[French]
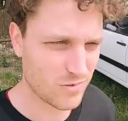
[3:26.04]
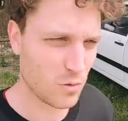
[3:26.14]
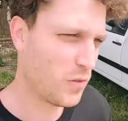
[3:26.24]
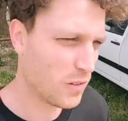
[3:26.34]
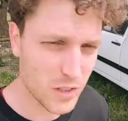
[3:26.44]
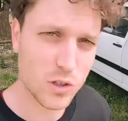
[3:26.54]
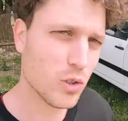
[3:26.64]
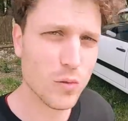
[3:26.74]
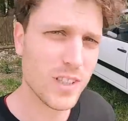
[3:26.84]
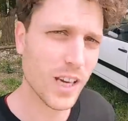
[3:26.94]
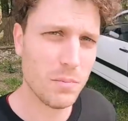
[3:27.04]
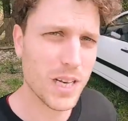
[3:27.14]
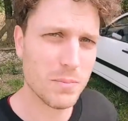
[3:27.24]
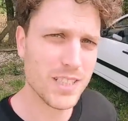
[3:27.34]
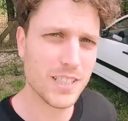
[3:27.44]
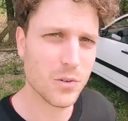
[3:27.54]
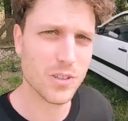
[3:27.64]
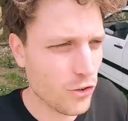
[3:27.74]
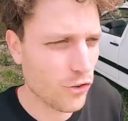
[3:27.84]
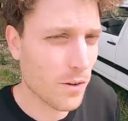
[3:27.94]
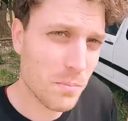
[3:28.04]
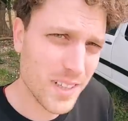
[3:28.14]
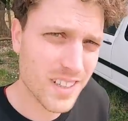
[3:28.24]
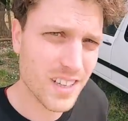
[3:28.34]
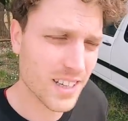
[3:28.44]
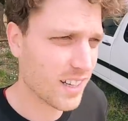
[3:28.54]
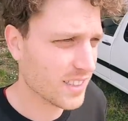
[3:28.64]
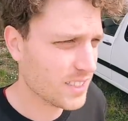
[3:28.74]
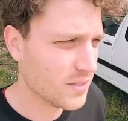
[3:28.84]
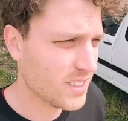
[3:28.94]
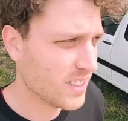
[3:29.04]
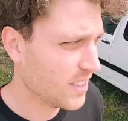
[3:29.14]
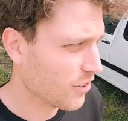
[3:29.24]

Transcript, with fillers: Tu fais vite de devenir épileptique, quoi. J'aime bien la créativité,